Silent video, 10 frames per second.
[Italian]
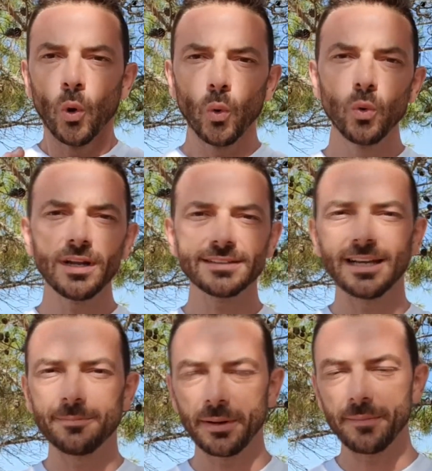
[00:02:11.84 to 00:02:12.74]
Una
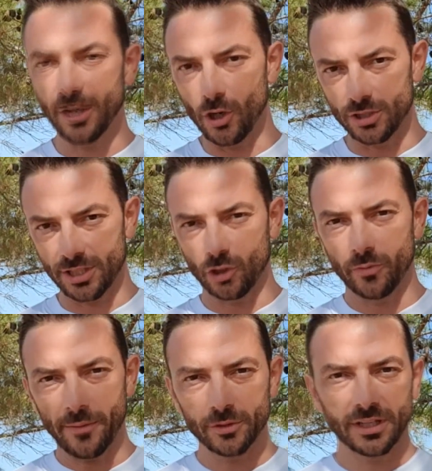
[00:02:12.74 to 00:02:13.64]
delle prime cose che
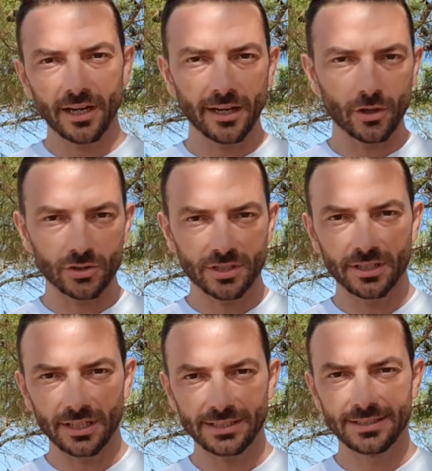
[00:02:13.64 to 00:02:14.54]
dobbiamo tenere in
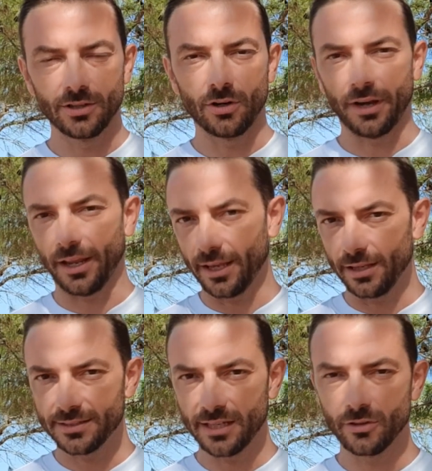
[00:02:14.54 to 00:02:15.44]
considerazione, che
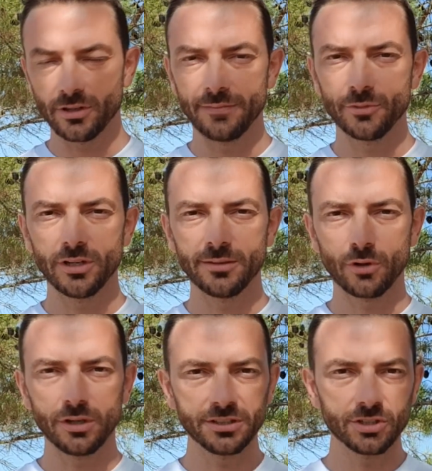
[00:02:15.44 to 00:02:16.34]
insegno nel mio
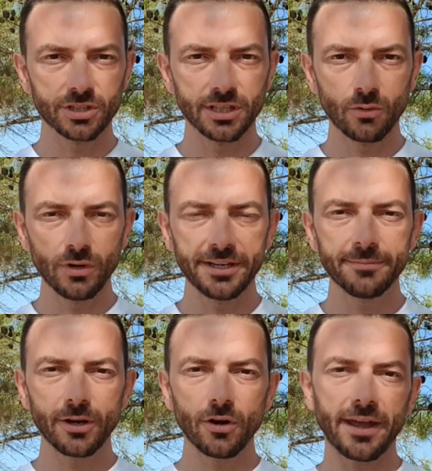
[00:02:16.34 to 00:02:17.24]
libro L'indice di
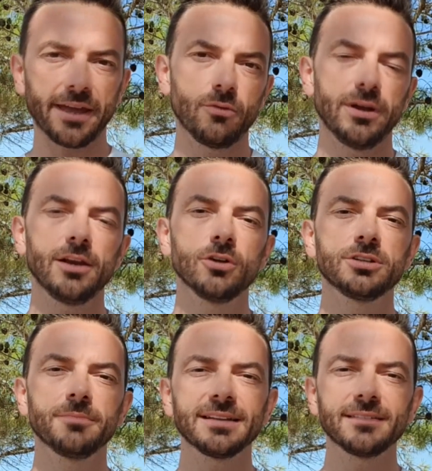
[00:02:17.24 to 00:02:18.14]
equilibrio, è quello
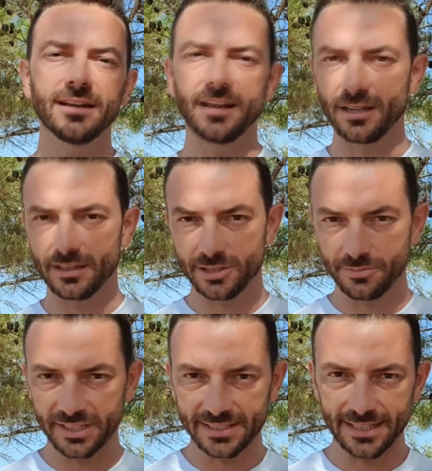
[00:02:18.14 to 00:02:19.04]
di mantenere la
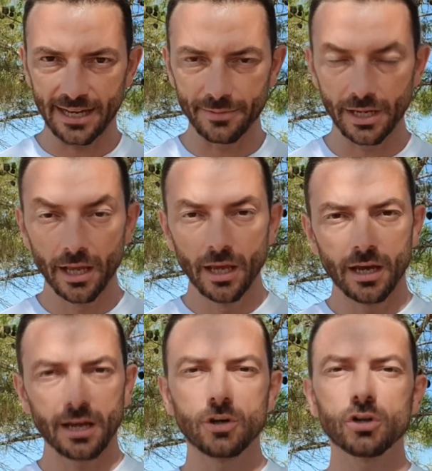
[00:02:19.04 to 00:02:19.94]
glicemia stabile.
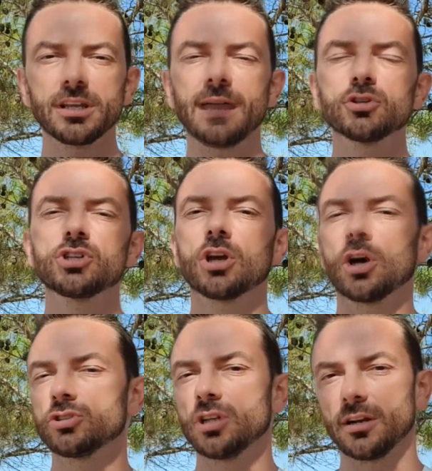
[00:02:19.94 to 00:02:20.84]
Ricordiamoci che
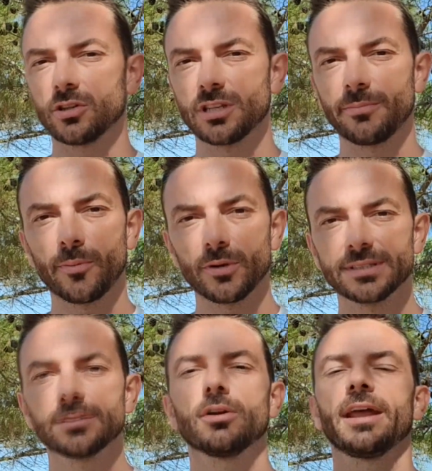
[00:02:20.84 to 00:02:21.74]
oggi la nostra
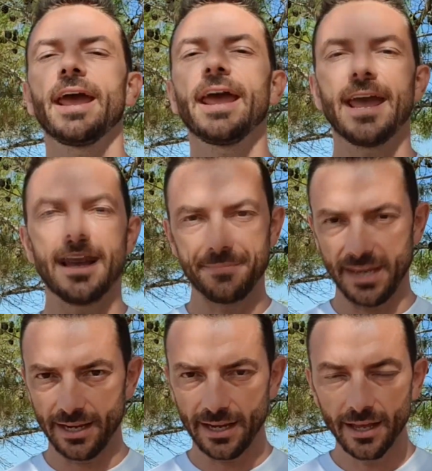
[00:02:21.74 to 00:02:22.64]
popolazione è a
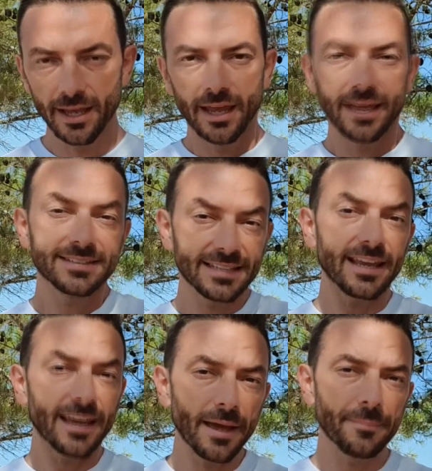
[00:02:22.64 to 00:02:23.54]
mela e se
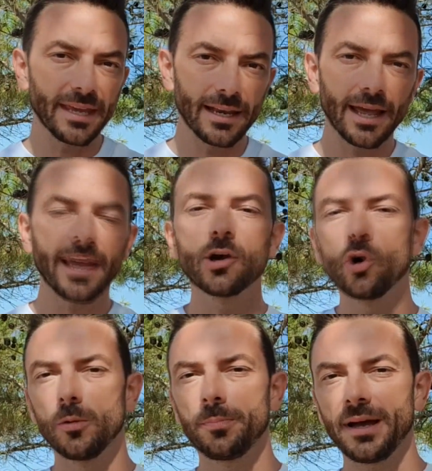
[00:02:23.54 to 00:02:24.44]
è a mela è
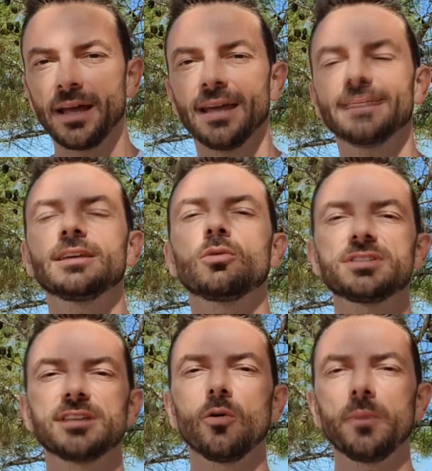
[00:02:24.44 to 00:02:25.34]
colpa di
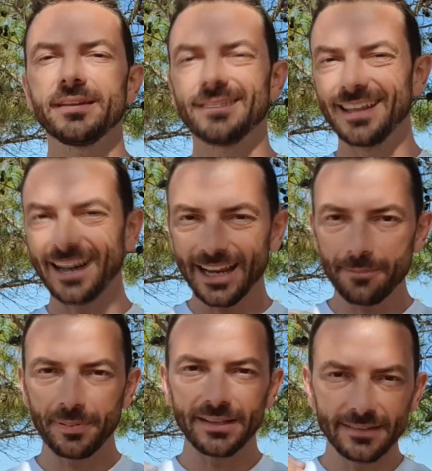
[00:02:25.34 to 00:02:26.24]
questi aumenti
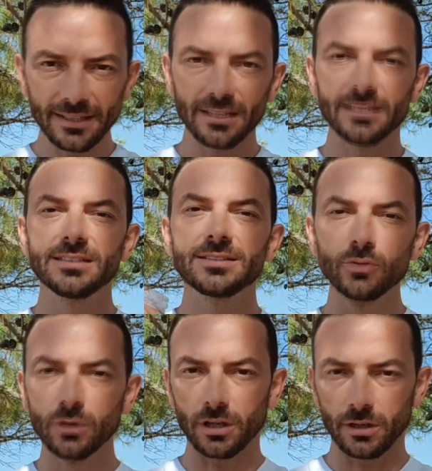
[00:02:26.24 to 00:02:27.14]
repentini di
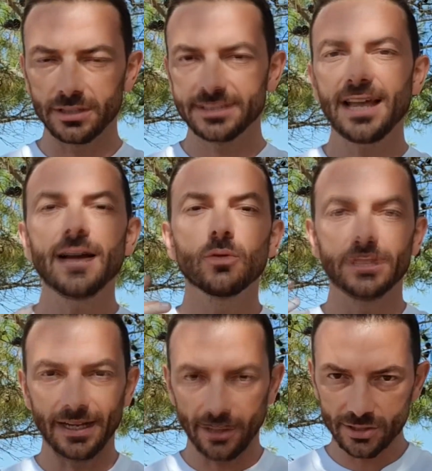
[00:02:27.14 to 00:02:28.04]
zucchero nel sangue
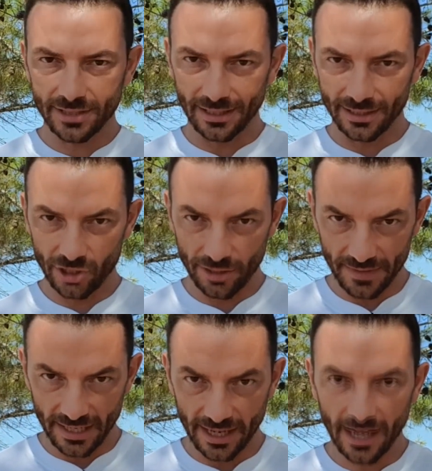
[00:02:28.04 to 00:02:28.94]
della nostra
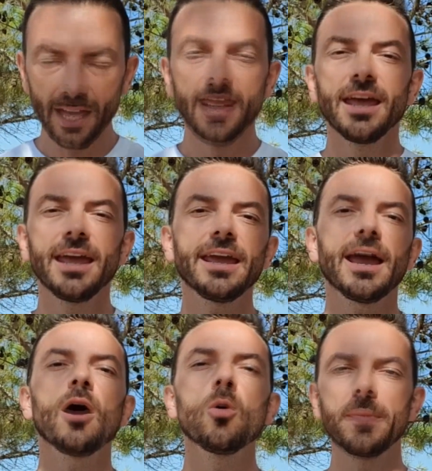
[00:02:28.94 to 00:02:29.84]
glicemia e
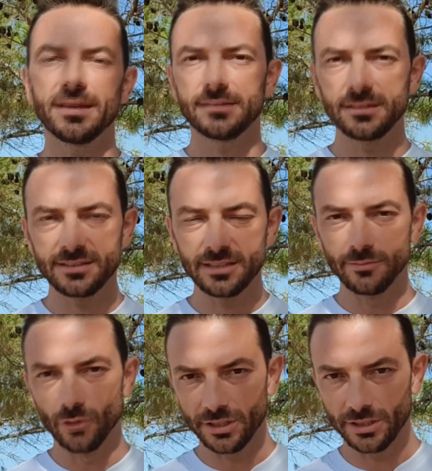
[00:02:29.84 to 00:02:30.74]
aumenti
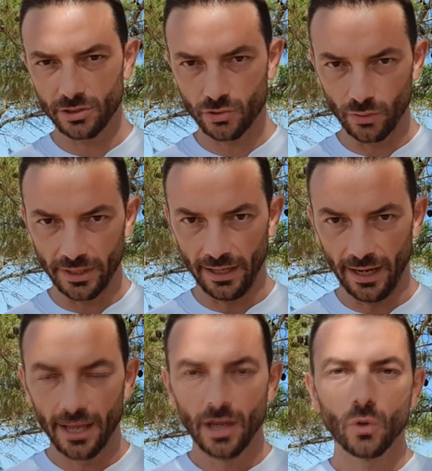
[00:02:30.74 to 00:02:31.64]
stimoli di
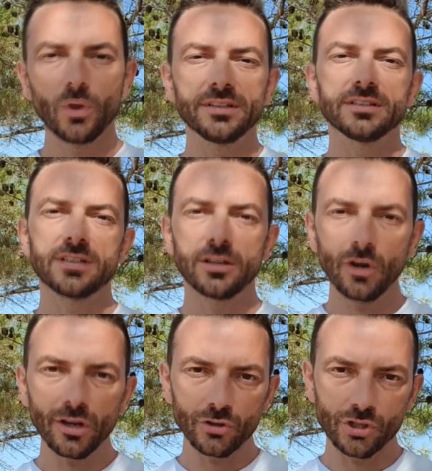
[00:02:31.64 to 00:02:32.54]
insulina. Quindi se
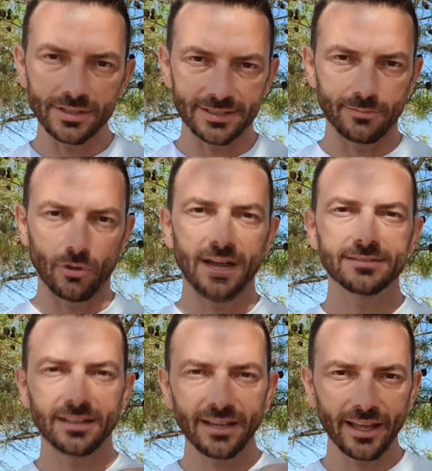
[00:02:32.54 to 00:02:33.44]
noi riuscissimo a
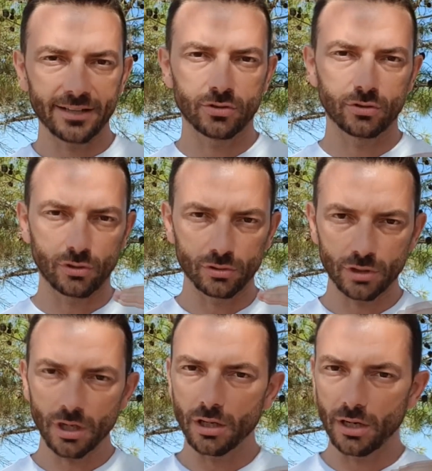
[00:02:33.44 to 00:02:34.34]
tenere sotto
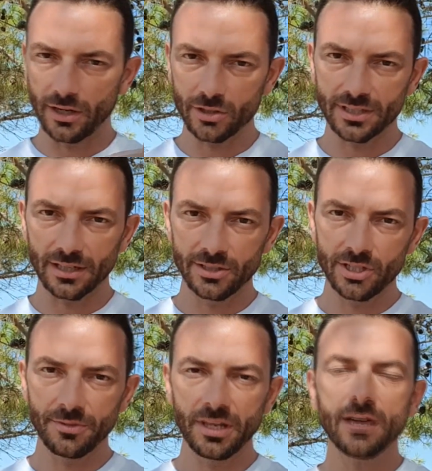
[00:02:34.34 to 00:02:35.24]
controllo la nostra
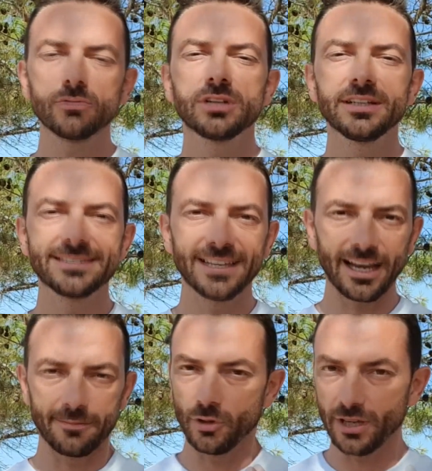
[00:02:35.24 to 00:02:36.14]
glicemia
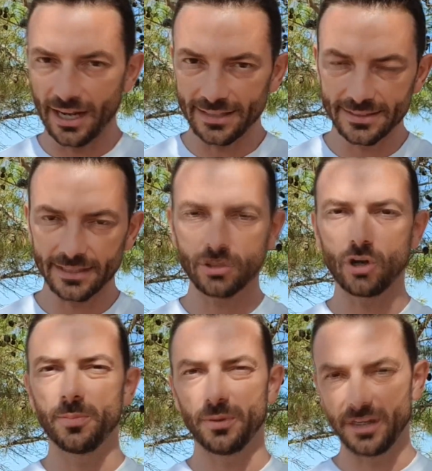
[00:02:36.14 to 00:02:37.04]
utilizzeremo i grassi a
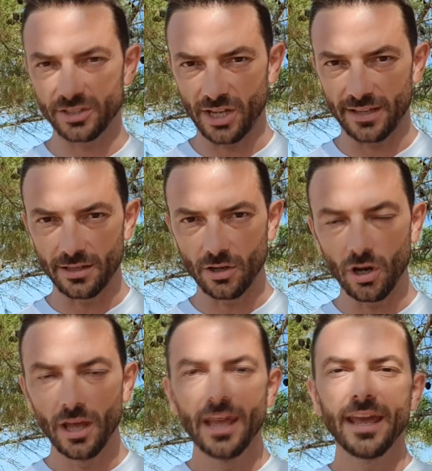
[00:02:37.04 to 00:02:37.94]
scopo
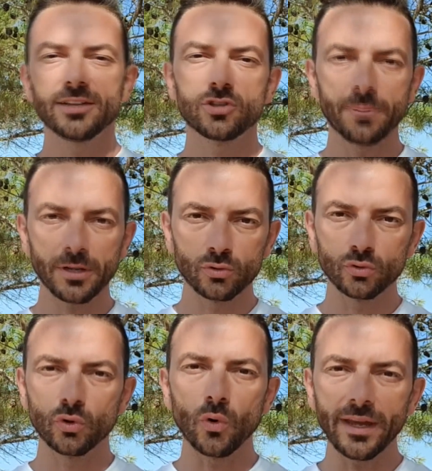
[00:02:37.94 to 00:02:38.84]
energetico e
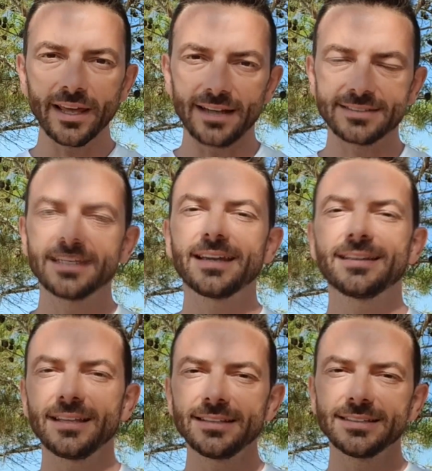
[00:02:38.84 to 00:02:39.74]
soprattutto quei grassi che
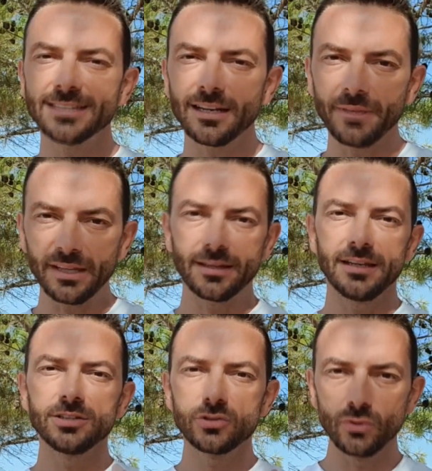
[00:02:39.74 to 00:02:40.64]
tendenzialmente
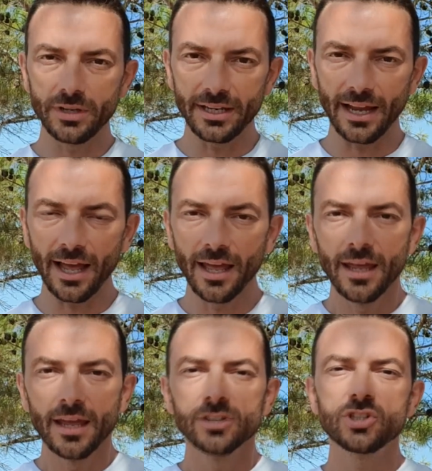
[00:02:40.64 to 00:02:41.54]
l'insulina
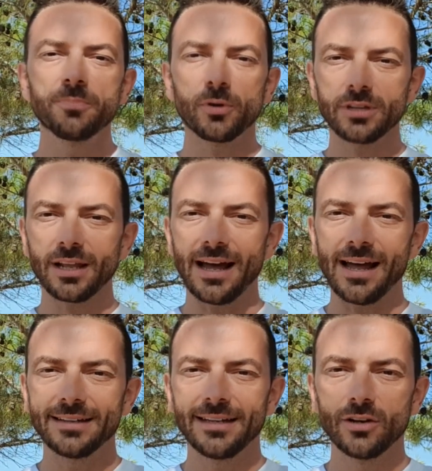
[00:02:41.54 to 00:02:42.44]
ci porterà
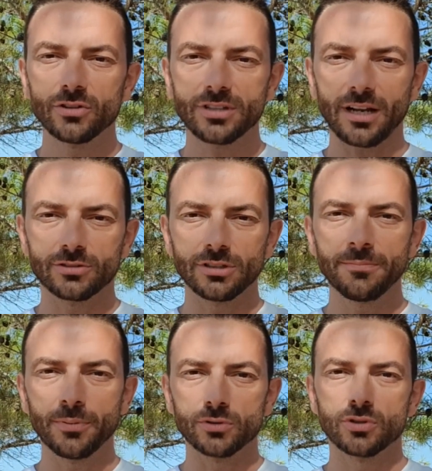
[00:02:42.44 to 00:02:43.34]
riposerà nello strato
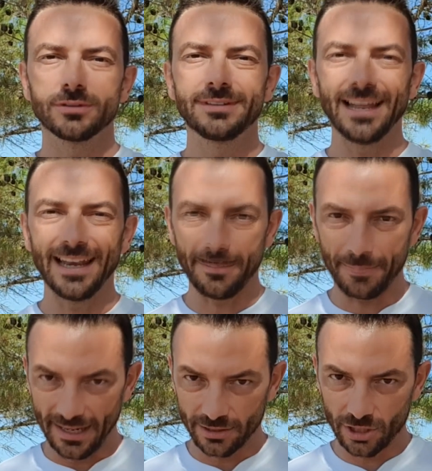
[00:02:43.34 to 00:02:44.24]
adiposo della
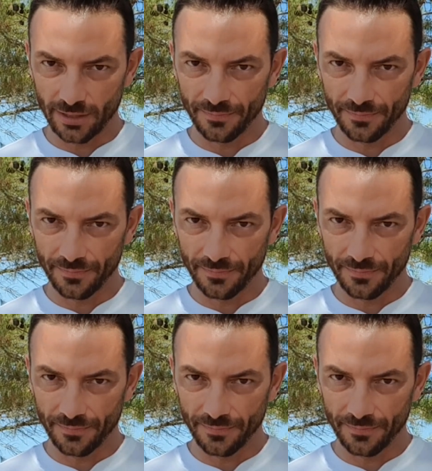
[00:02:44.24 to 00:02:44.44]
pancia.